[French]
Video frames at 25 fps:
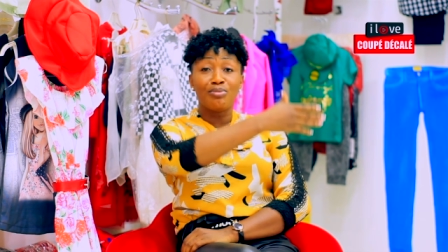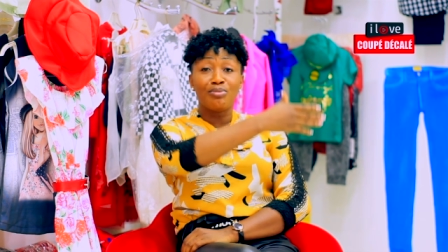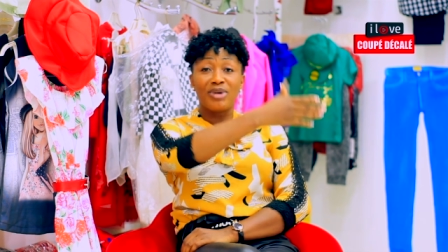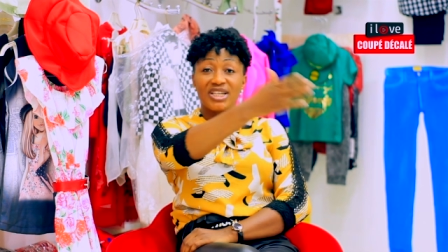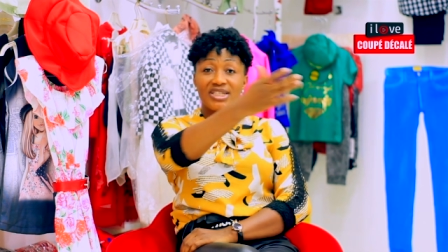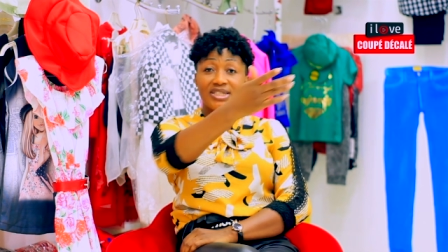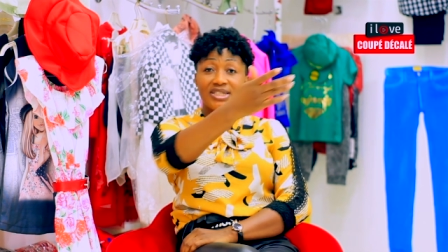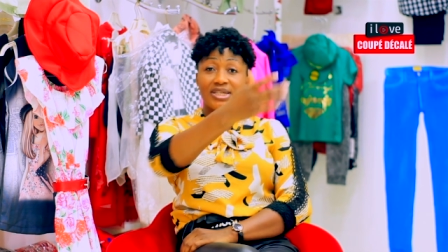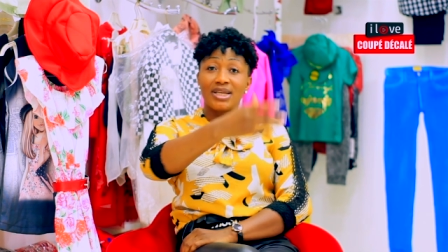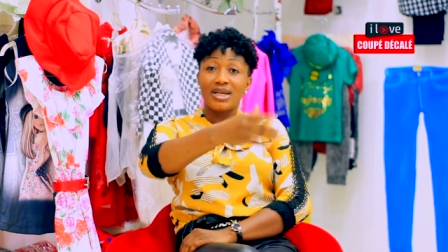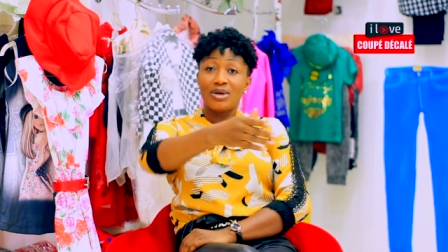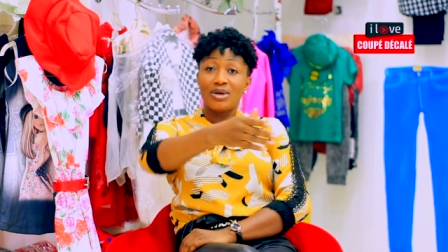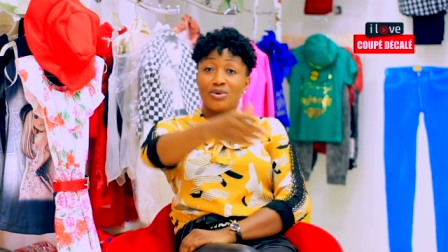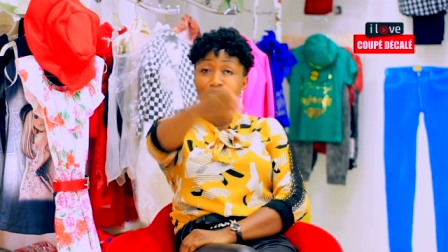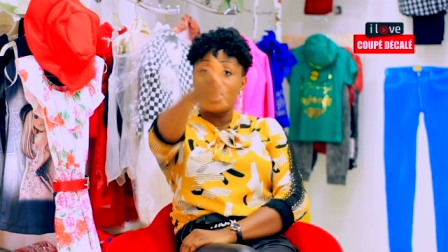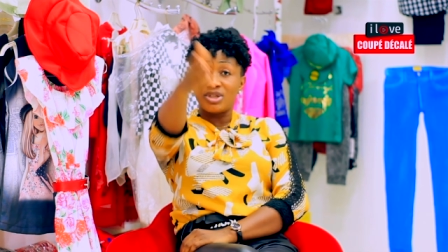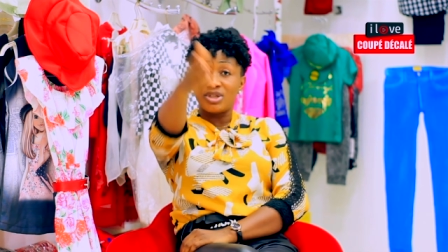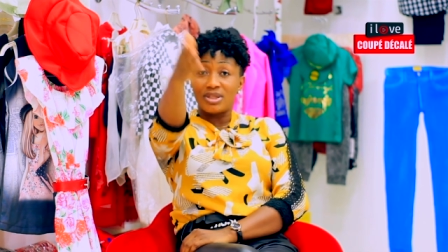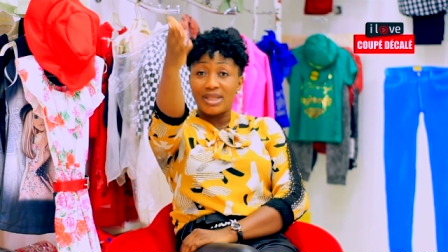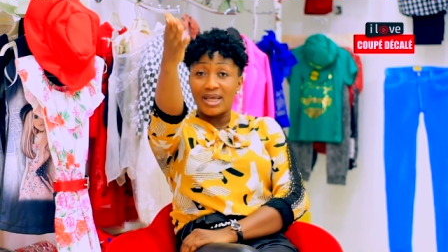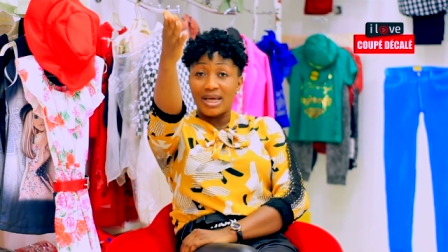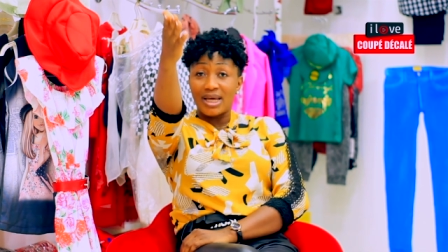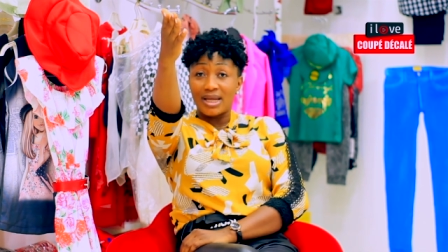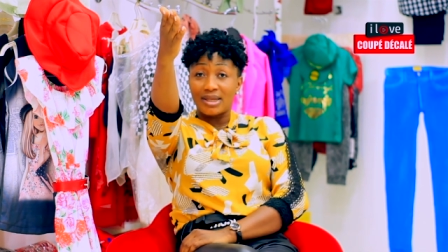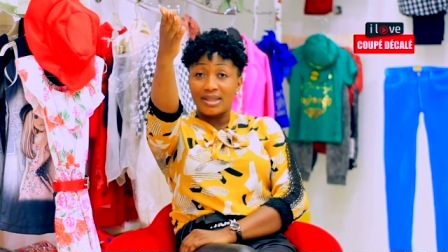bâchée là où
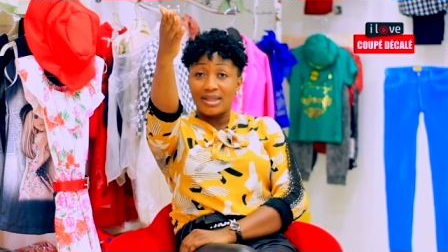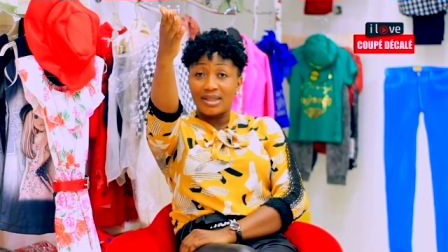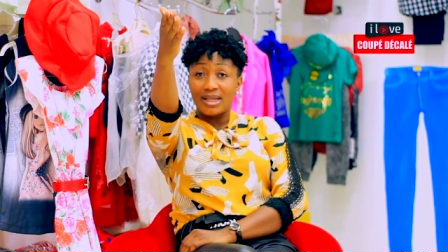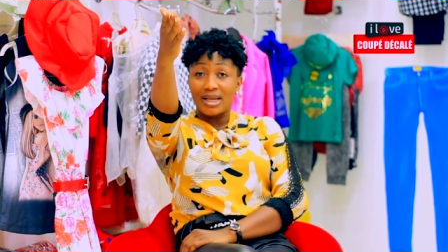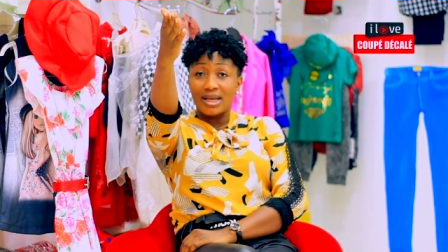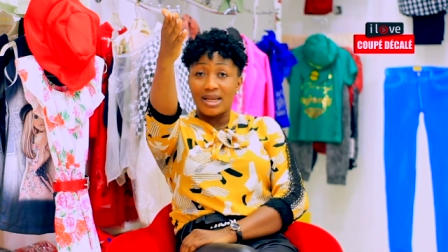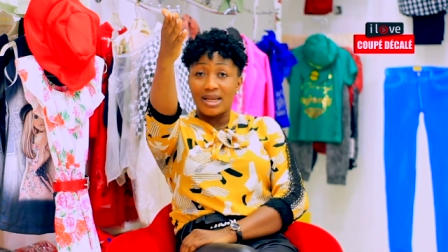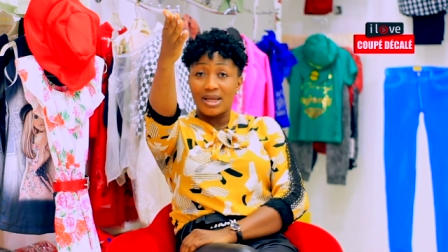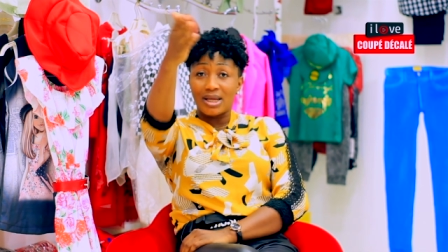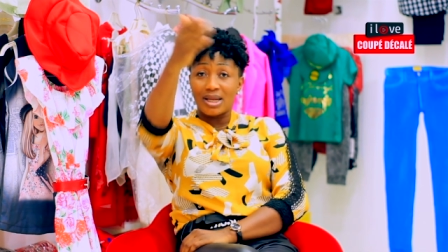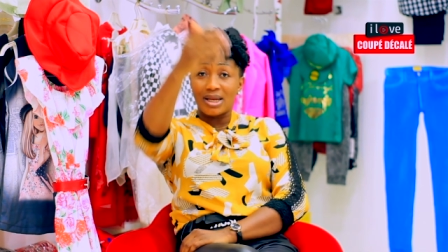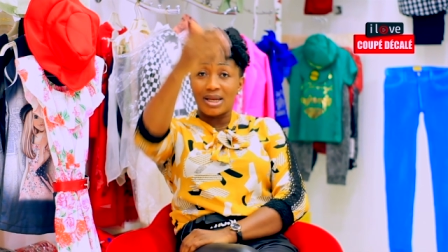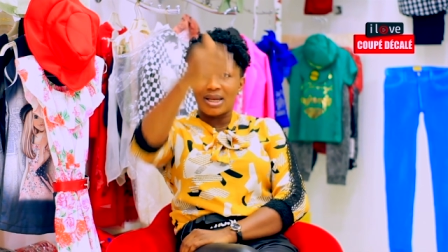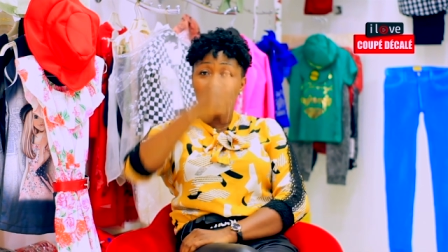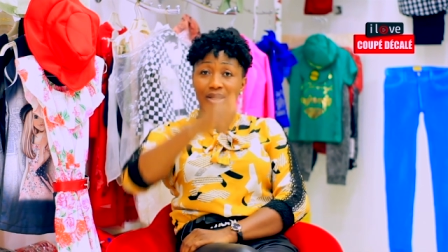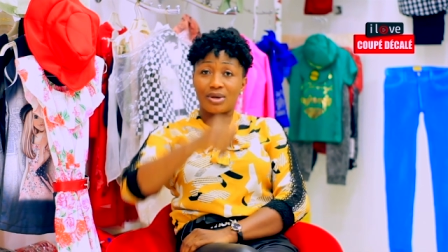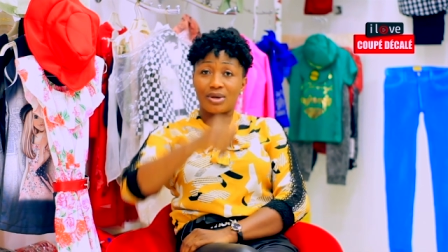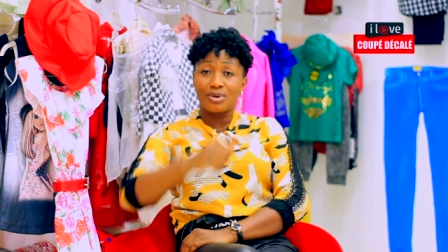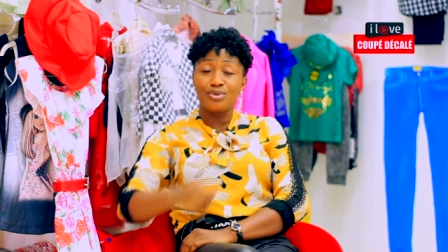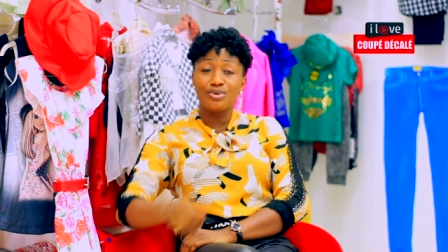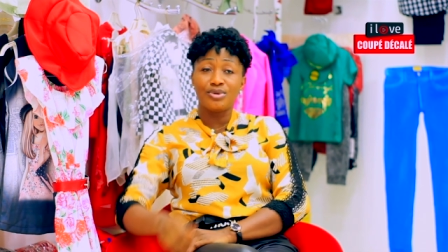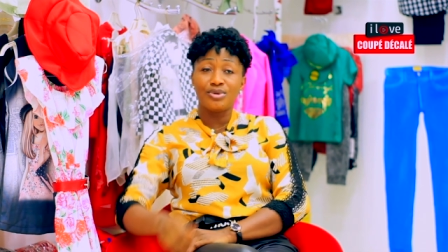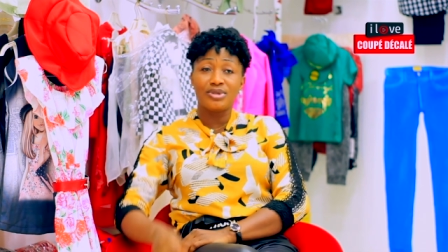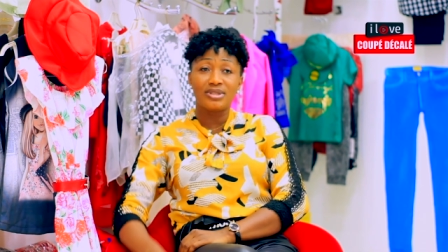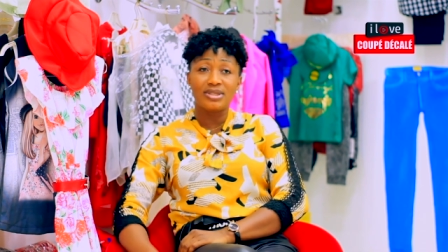j'étais arrêté à la,
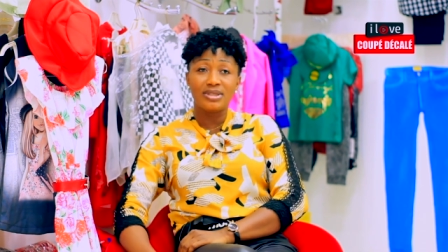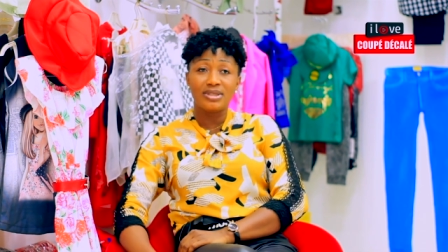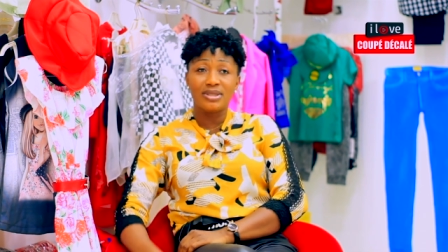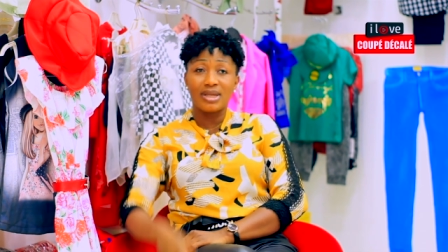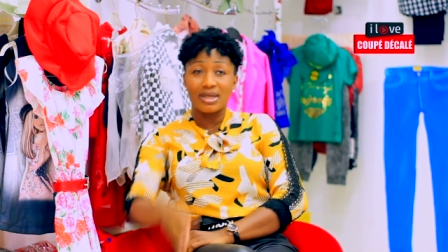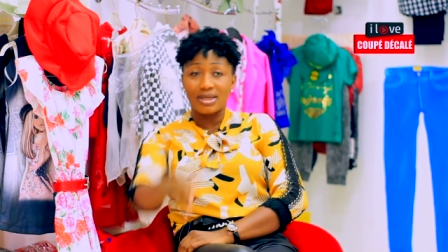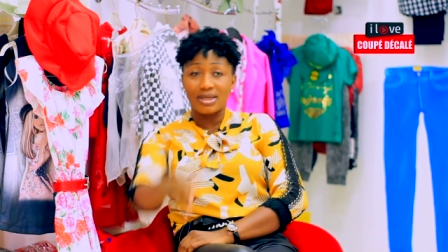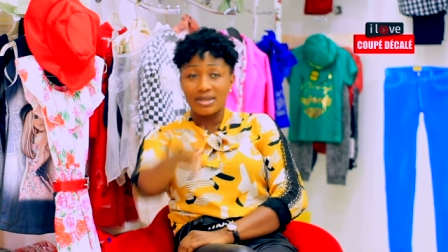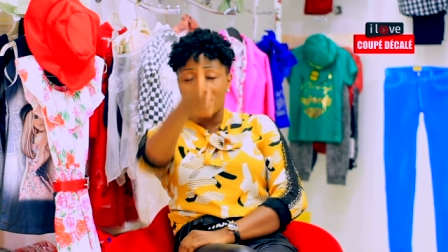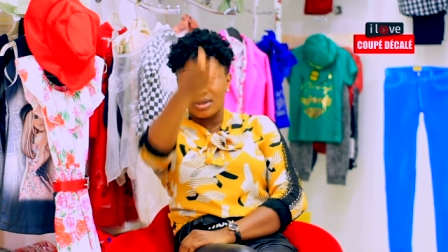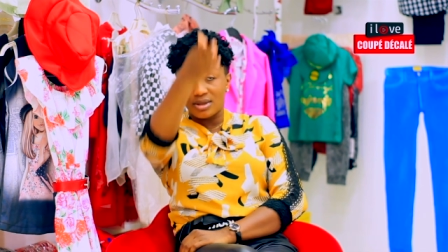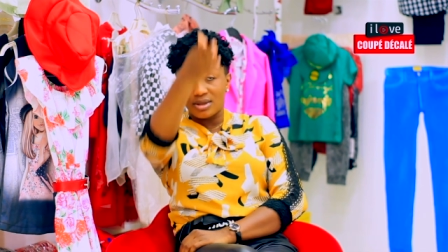rue ici, là,